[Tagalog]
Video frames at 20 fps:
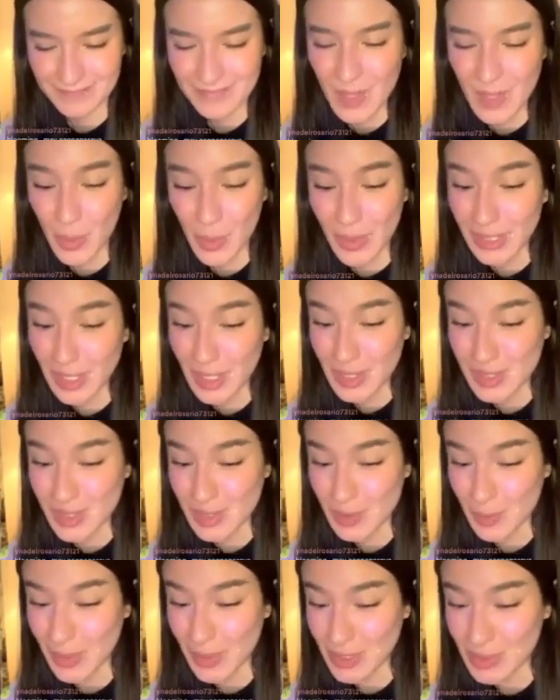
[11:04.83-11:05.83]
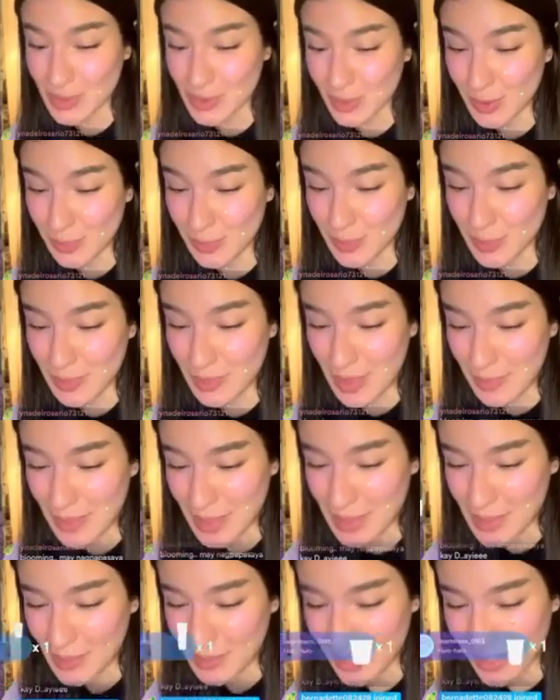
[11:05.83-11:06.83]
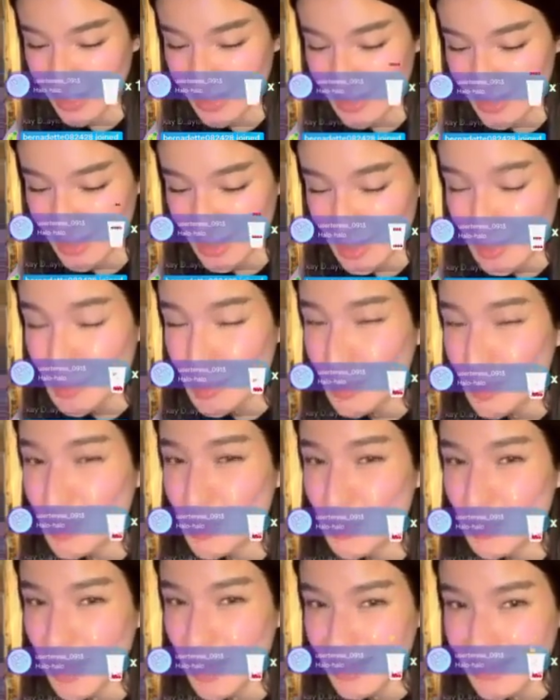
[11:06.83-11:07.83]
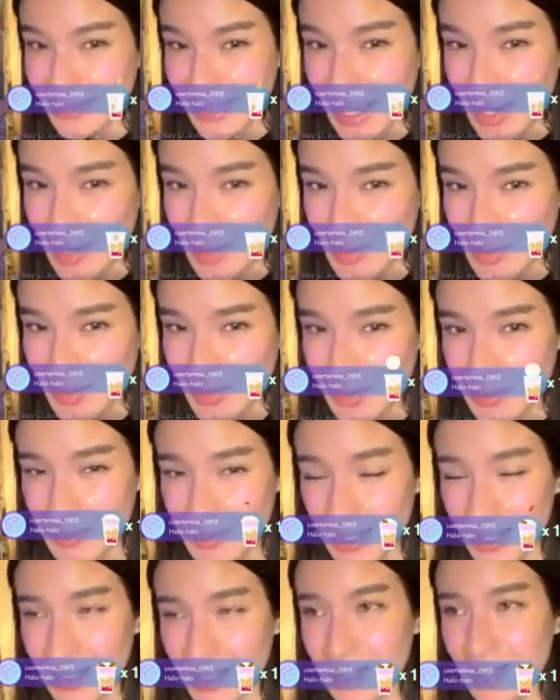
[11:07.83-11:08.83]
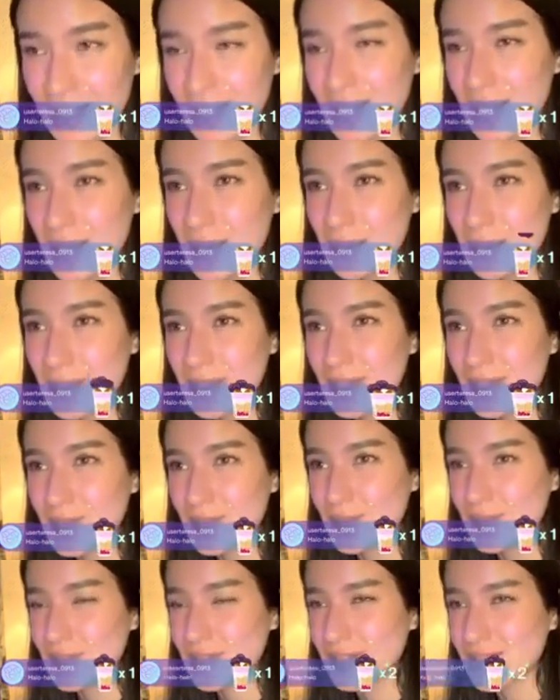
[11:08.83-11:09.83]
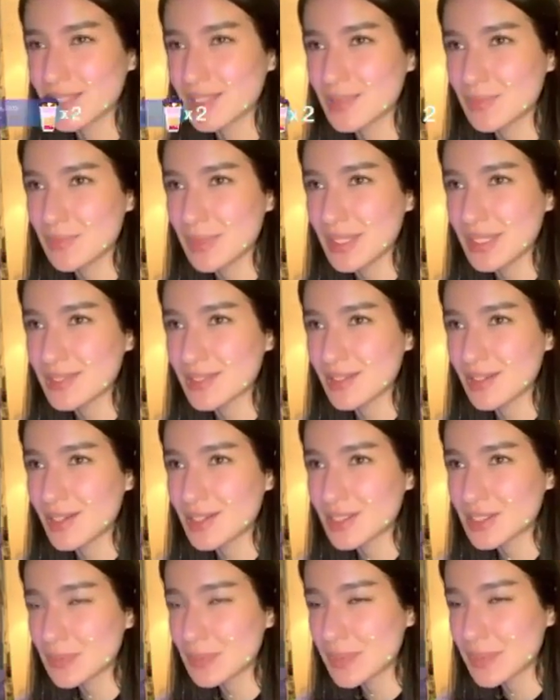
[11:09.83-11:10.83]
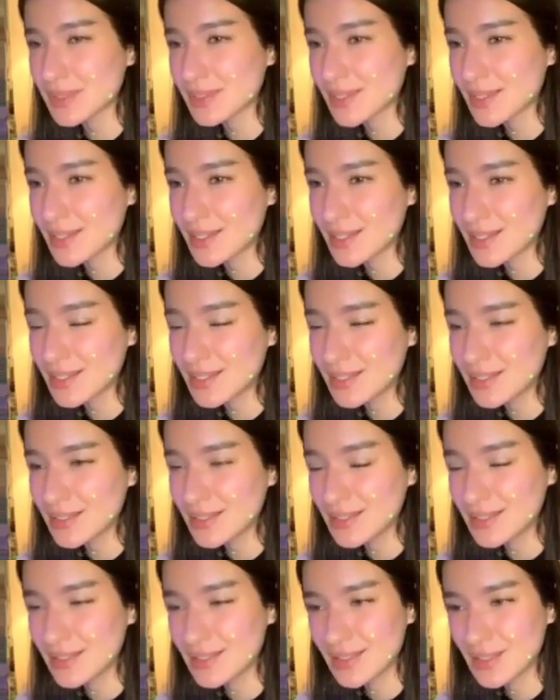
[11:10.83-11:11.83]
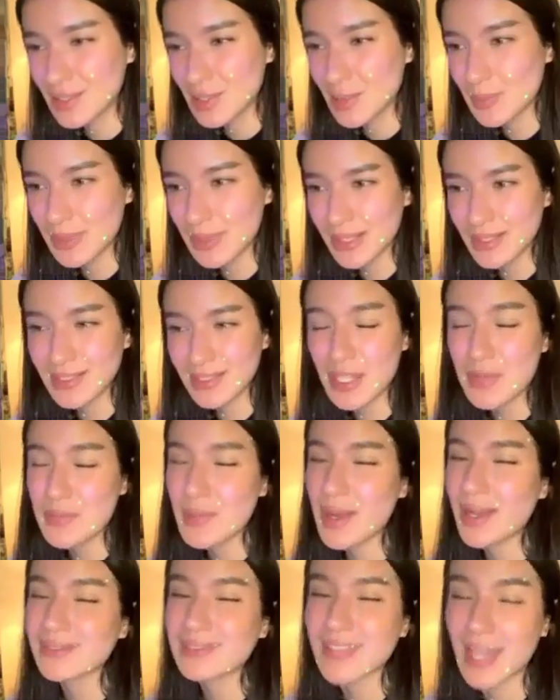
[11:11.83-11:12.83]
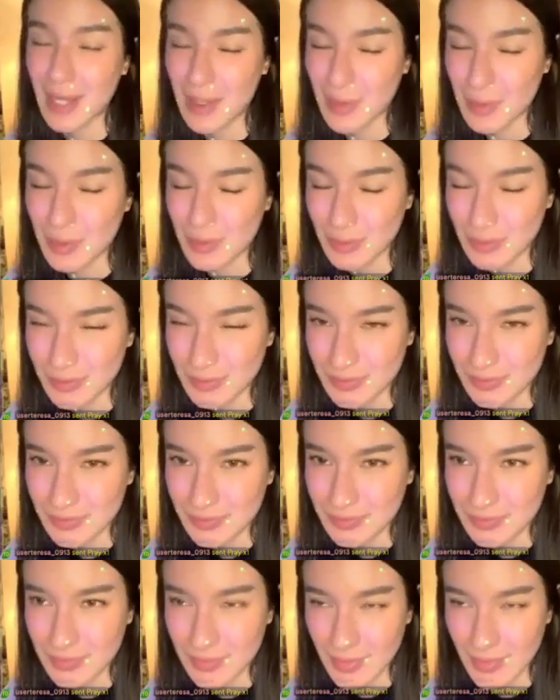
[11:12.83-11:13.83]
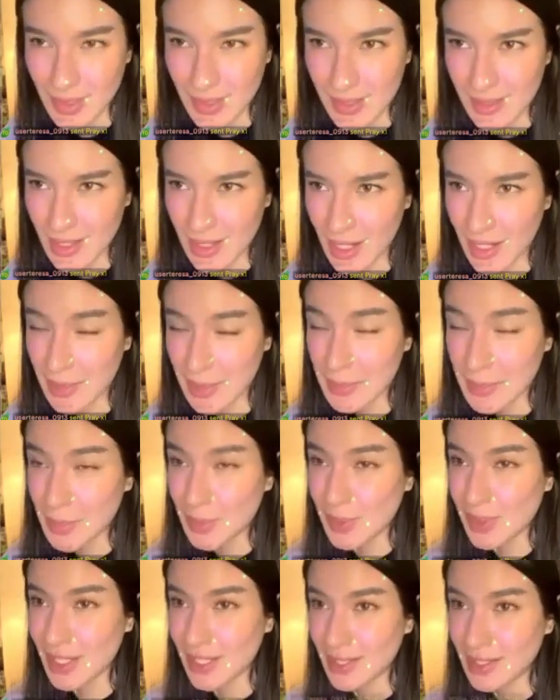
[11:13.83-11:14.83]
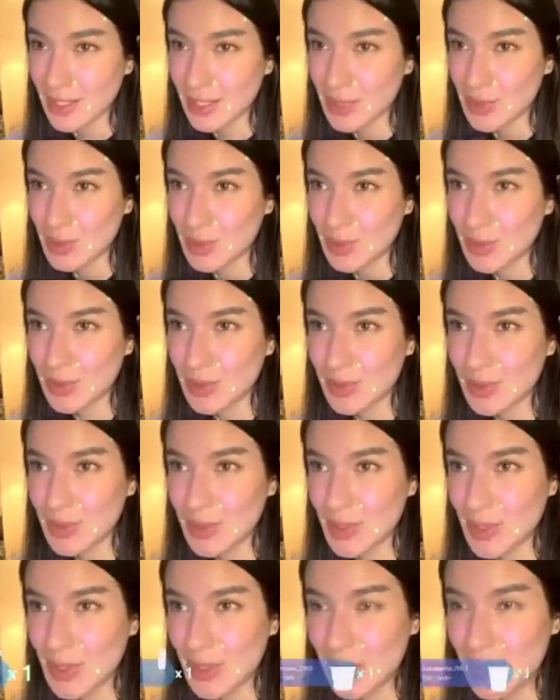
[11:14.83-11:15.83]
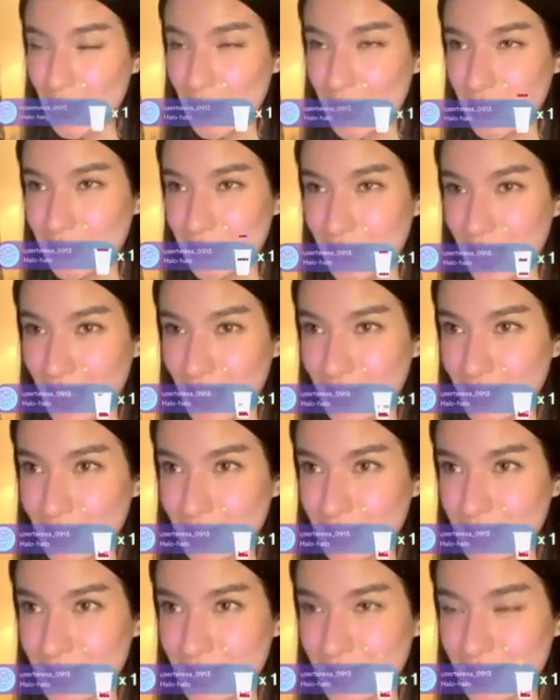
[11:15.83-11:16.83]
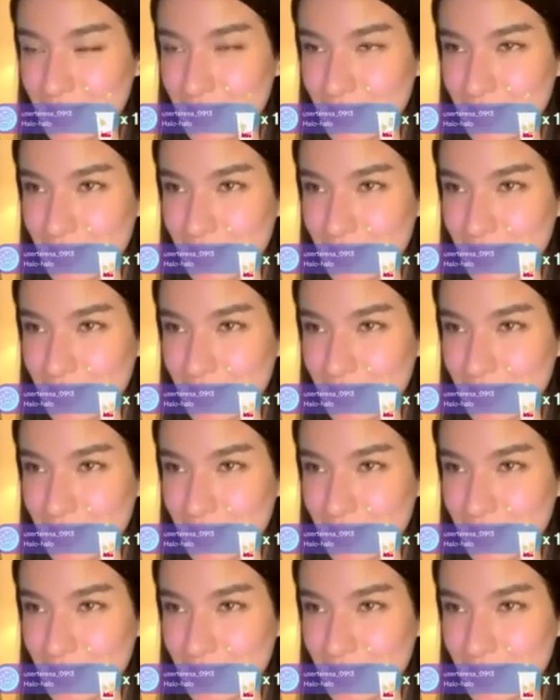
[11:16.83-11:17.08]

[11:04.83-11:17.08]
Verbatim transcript: okay na yung situation. Bumaba yung cases, sumunod yung mga tao, di ba? Magkaroon ng space sa hospital, gumaling na yung mga tao. Yun lang, and mawala na yung virus.